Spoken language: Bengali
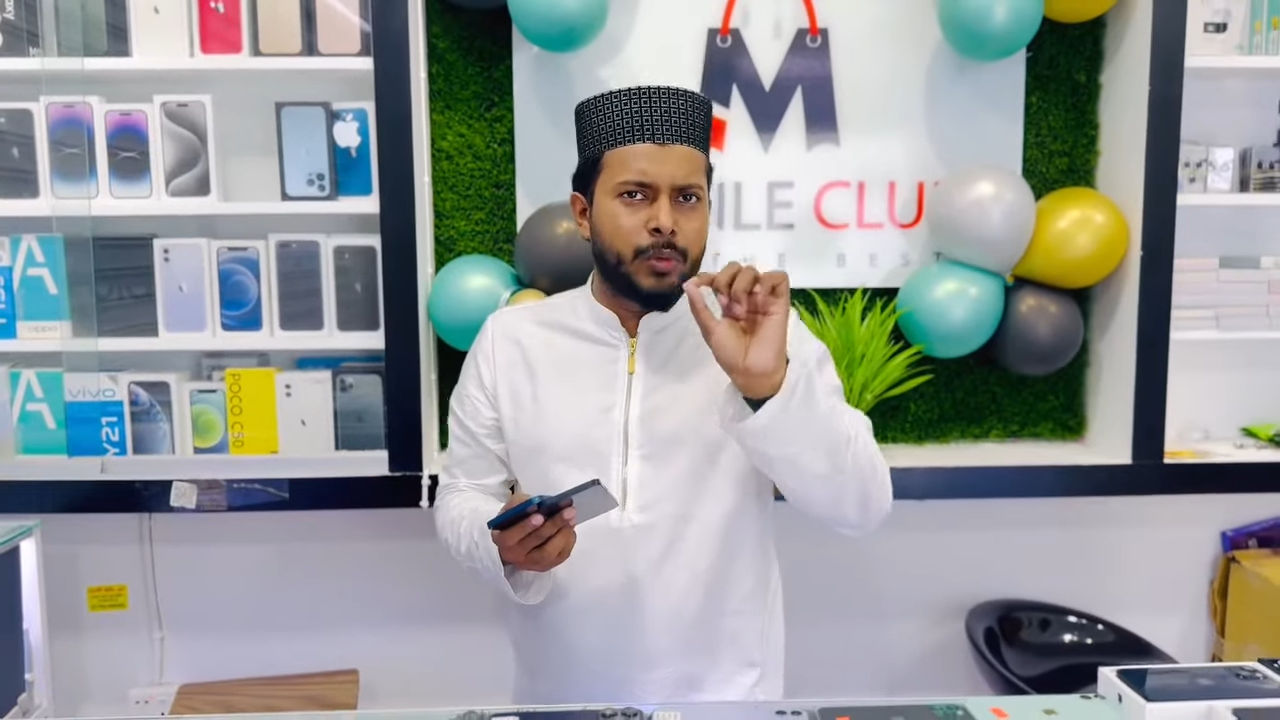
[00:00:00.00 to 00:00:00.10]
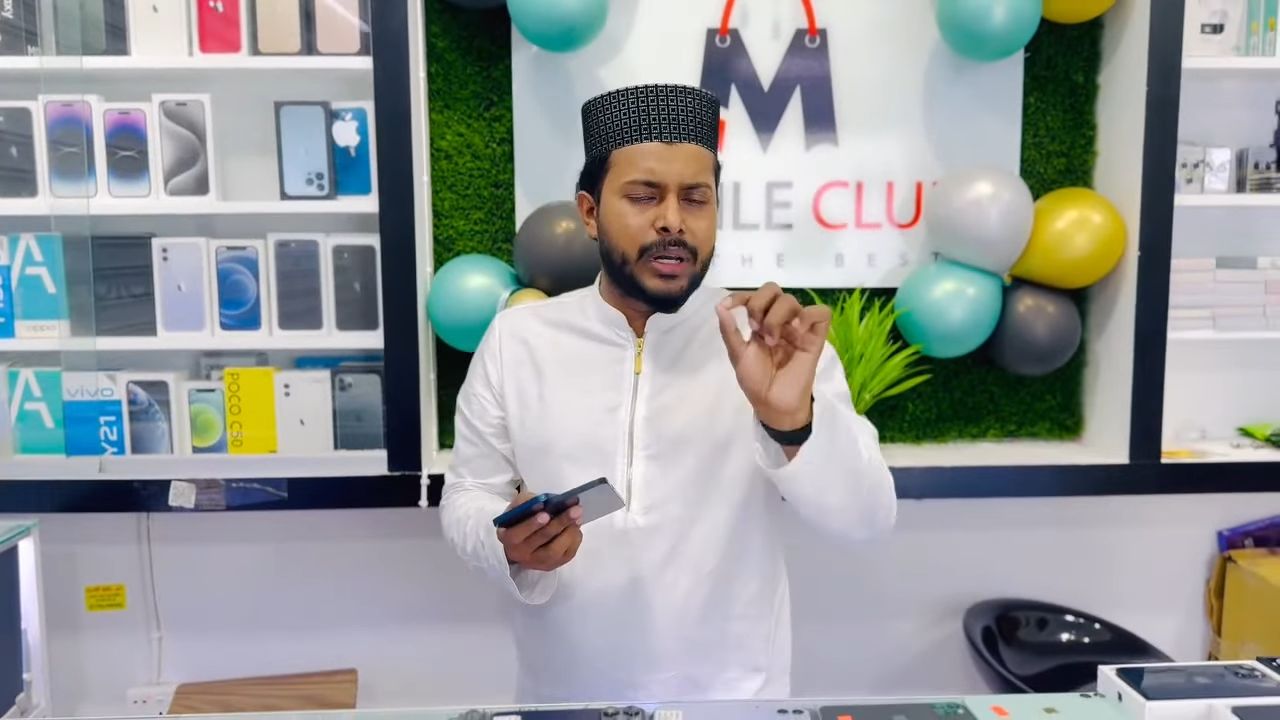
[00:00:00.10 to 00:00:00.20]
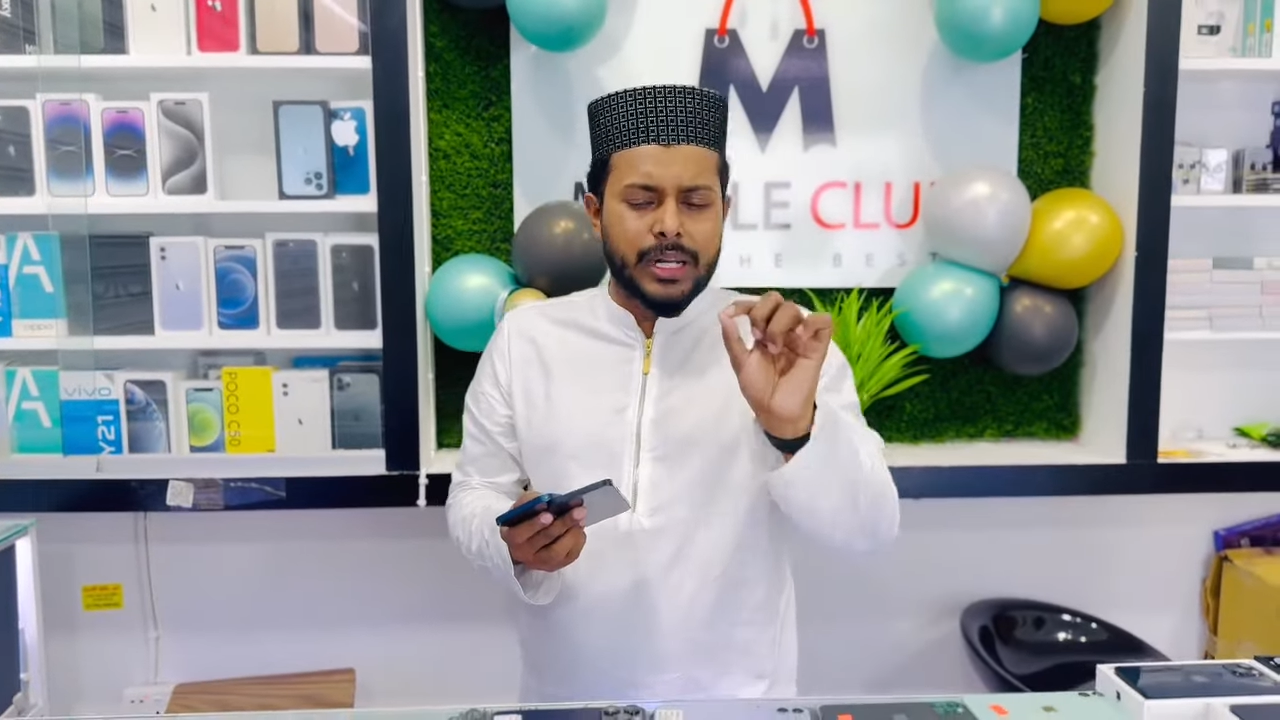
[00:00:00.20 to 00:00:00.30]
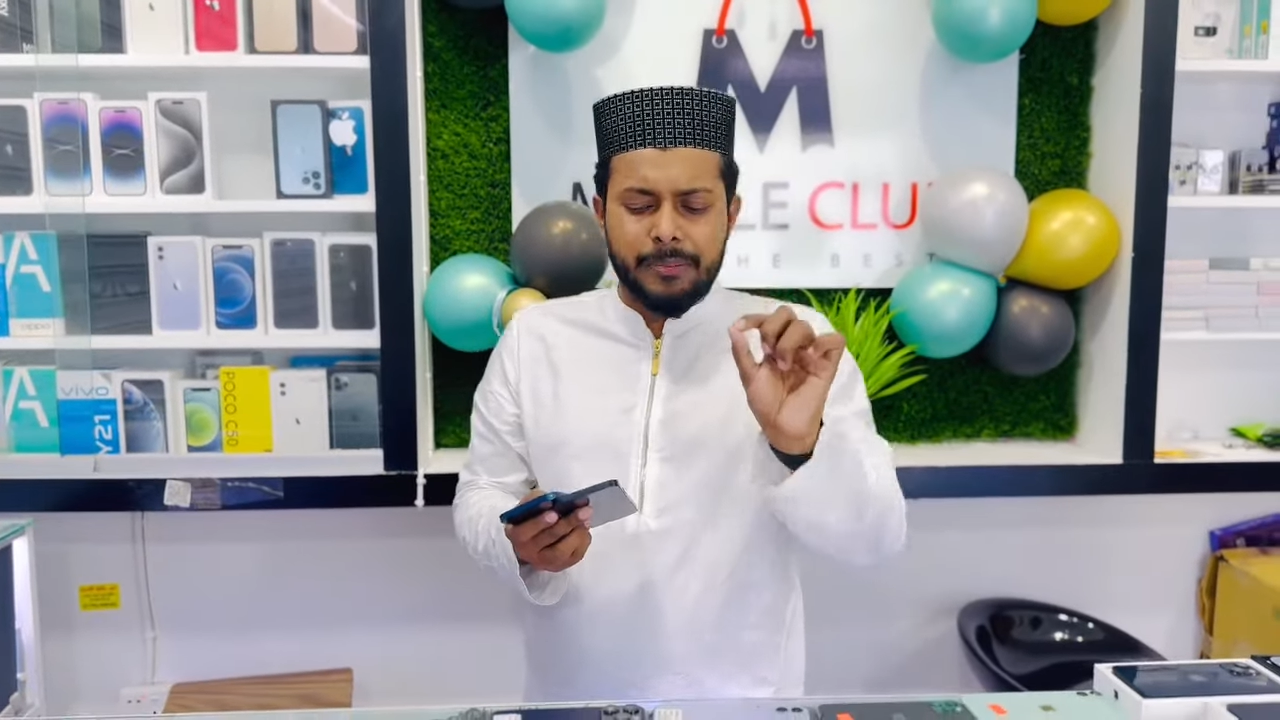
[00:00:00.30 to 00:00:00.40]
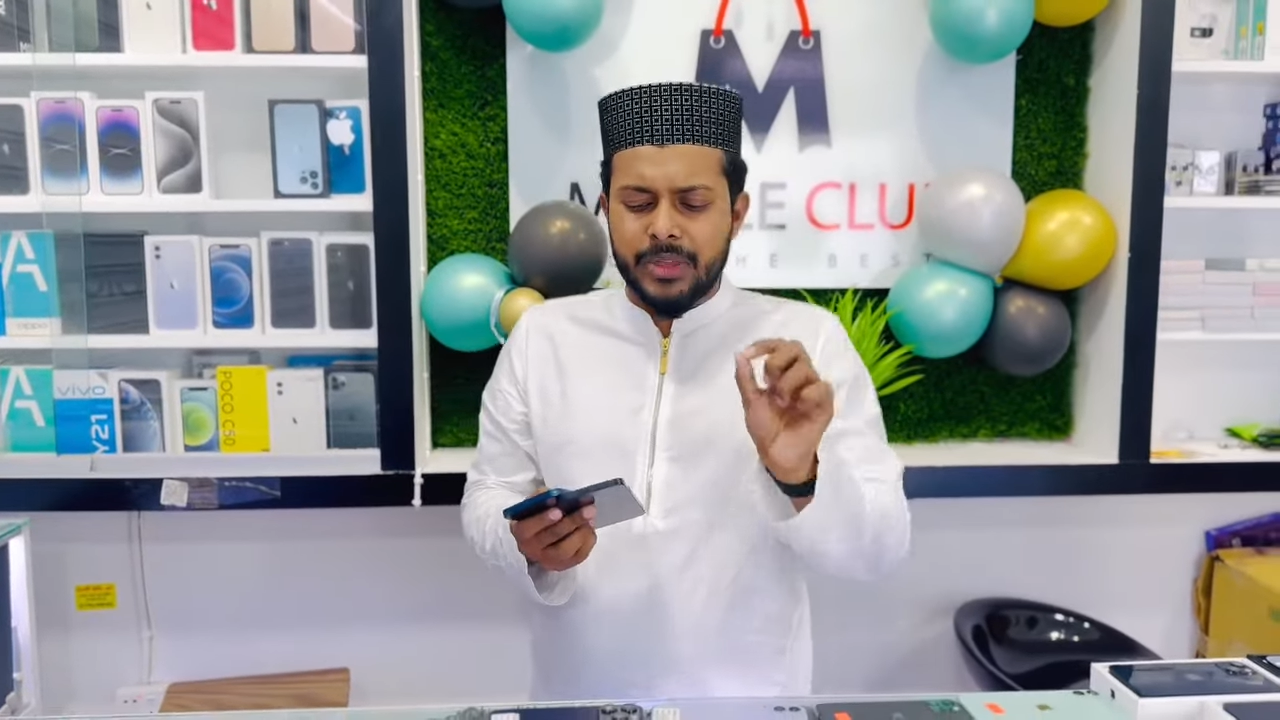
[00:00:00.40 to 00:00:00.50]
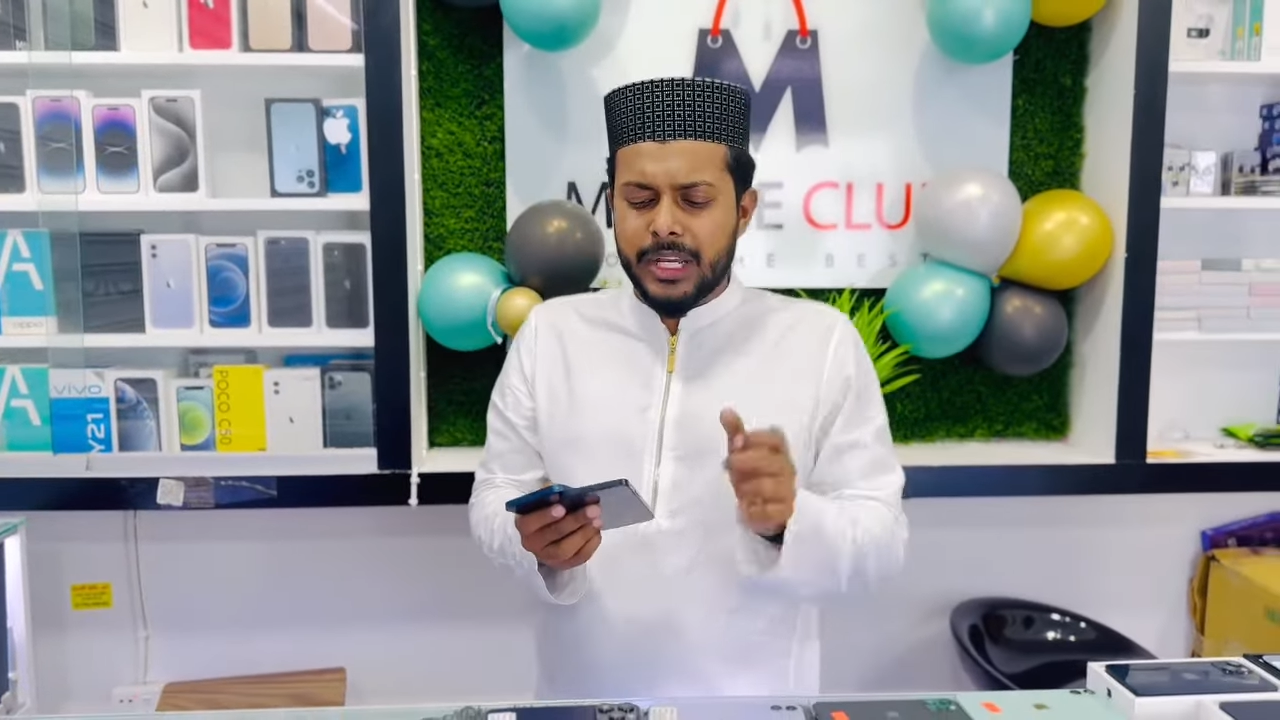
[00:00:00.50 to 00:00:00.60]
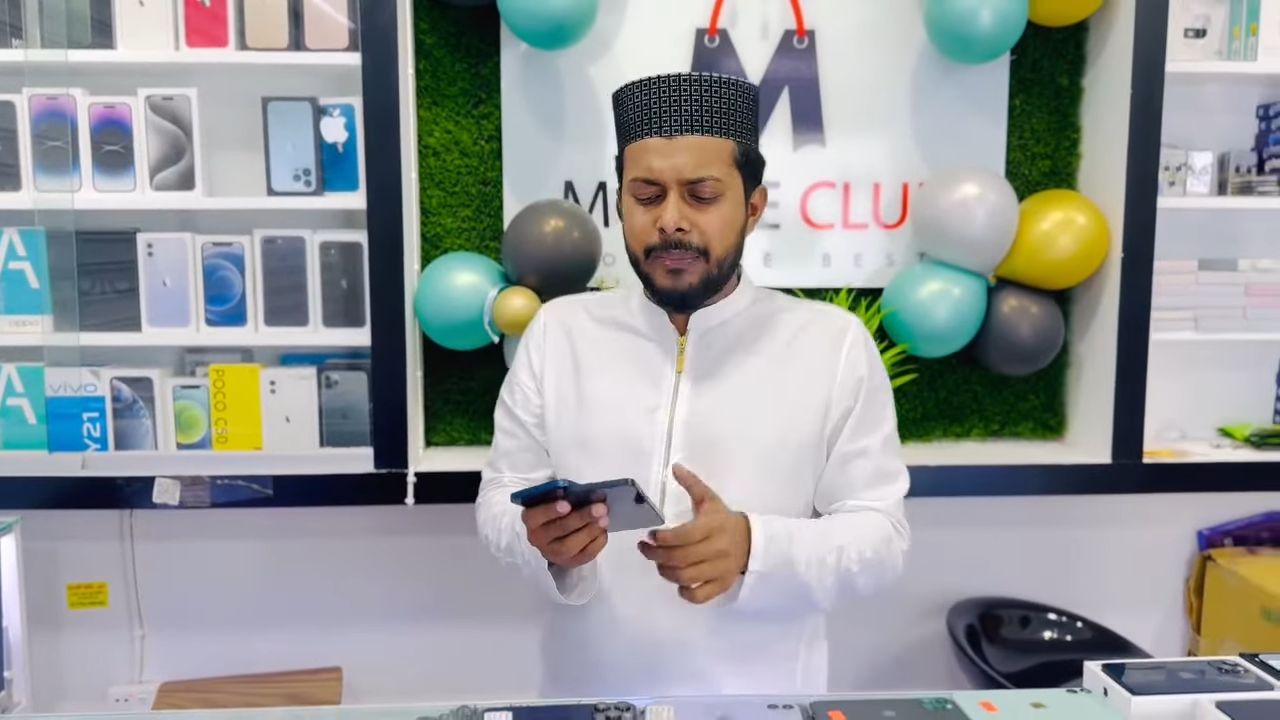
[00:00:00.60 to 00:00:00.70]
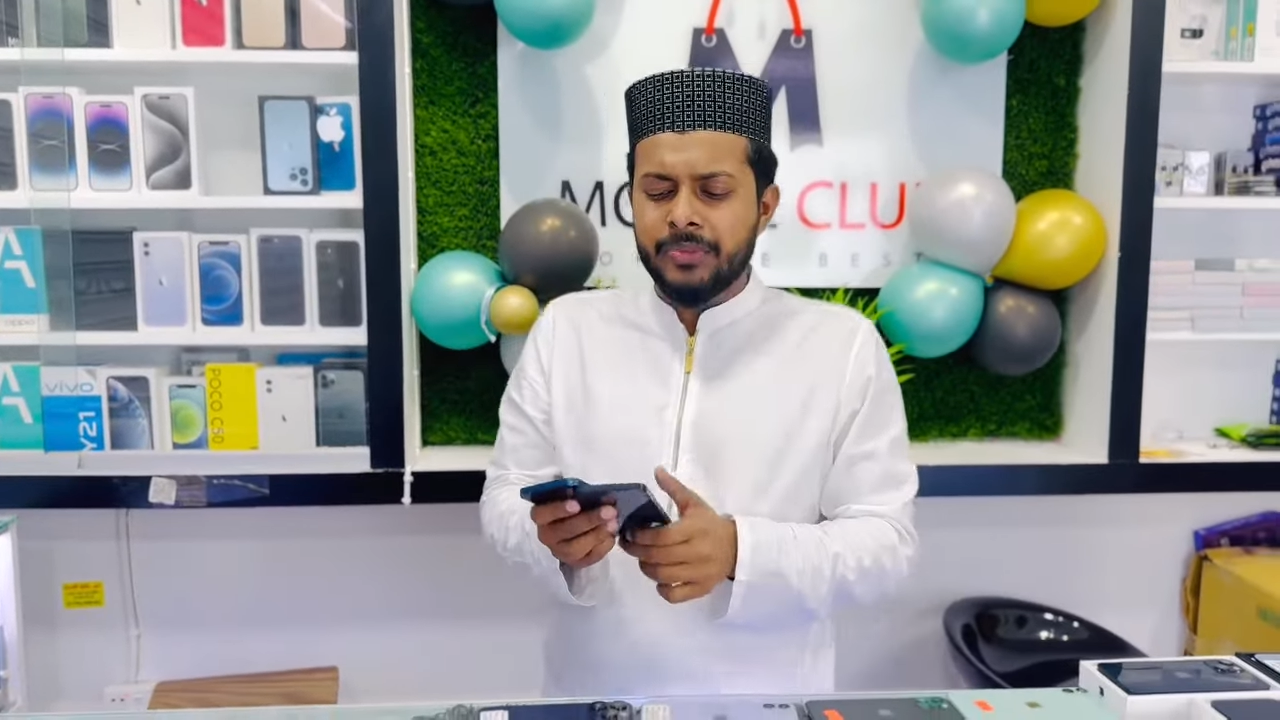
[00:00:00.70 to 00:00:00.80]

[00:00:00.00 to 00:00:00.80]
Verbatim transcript: মোবাইল ক্লাব থেকে